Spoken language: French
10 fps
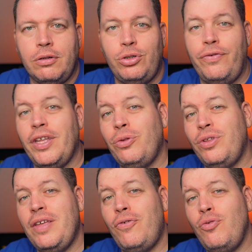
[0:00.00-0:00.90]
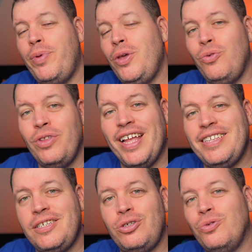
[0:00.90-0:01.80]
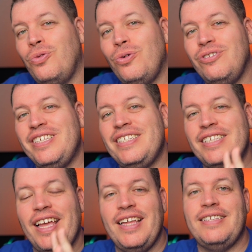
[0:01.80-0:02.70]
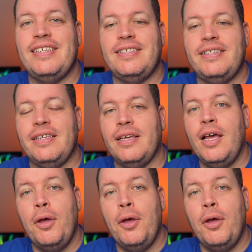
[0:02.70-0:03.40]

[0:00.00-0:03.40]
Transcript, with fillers: Je viens de développer une addiction aux disques SSD,